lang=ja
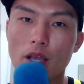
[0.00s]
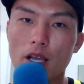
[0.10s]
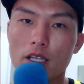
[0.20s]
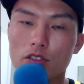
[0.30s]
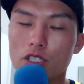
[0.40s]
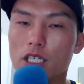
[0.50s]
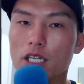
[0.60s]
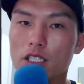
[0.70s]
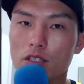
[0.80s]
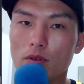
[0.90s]
えー、そちらに
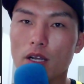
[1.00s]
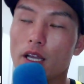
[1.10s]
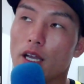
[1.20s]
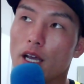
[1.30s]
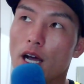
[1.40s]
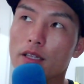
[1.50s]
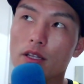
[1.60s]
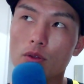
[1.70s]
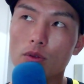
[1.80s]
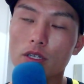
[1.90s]
関しては、えー、反
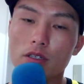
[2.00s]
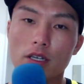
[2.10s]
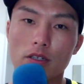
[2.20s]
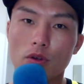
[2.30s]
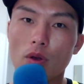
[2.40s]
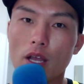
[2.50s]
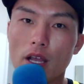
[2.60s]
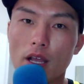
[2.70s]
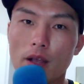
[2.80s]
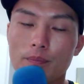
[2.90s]
転のテクニカルの、
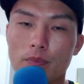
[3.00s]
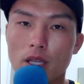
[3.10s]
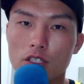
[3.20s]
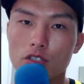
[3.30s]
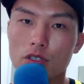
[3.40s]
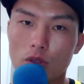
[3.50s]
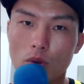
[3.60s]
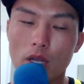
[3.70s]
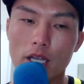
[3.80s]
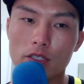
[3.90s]
えー種類
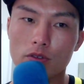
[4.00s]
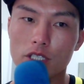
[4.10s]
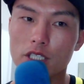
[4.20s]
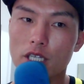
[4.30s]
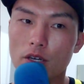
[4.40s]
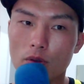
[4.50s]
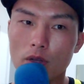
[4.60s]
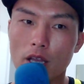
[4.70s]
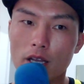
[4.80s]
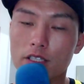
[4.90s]
と、えー、その実際の、
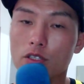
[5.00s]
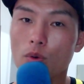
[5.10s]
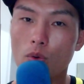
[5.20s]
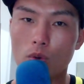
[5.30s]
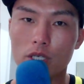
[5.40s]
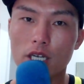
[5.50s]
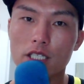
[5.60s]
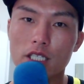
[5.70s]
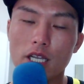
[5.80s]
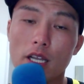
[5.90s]
えー、活用方法に
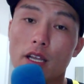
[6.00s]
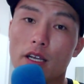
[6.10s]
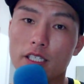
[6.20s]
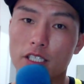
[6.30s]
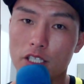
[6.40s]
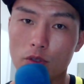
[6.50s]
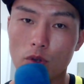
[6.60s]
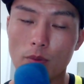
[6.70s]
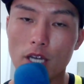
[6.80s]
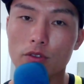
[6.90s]
関して、えー、解説した動
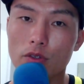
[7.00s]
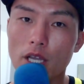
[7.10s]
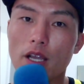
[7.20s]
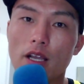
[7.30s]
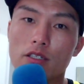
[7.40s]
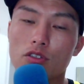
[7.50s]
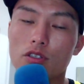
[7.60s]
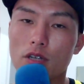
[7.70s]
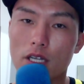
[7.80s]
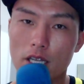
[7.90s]
画もあるので、えー、そち
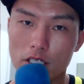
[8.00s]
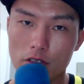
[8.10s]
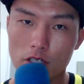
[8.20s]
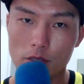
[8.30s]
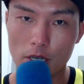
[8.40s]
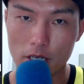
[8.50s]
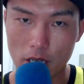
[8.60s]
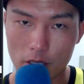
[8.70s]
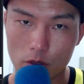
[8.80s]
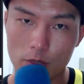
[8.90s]
らは、えー、下の説明欄に
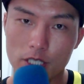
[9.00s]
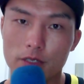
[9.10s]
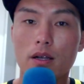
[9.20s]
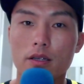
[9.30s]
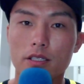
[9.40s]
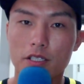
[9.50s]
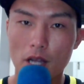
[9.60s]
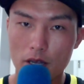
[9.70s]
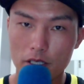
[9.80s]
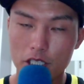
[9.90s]
貼っておきます。
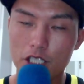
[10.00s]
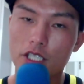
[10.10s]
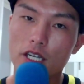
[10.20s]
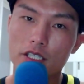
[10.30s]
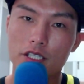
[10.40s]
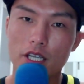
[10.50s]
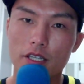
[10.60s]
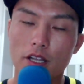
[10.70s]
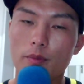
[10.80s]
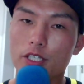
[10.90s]
さあ、いちじかん足で
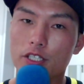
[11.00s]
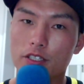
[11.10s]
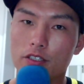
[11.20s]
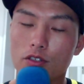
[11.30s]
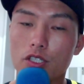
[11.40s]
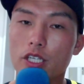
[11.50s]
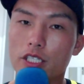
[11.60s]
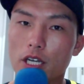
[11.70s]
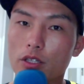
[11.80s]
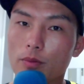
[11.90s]
ダイバージェンス、そして
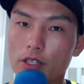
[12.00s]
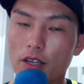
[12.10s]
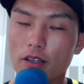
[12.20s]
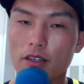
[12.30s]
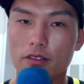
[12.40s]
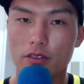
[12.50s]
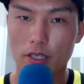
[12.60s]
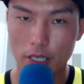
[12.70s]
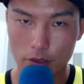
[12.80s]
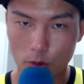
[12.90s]
チャートパターンが
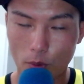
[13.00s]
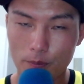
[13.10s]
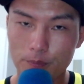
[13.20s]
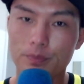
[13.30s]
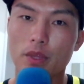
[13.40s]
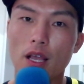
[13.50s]
出ていると。うん、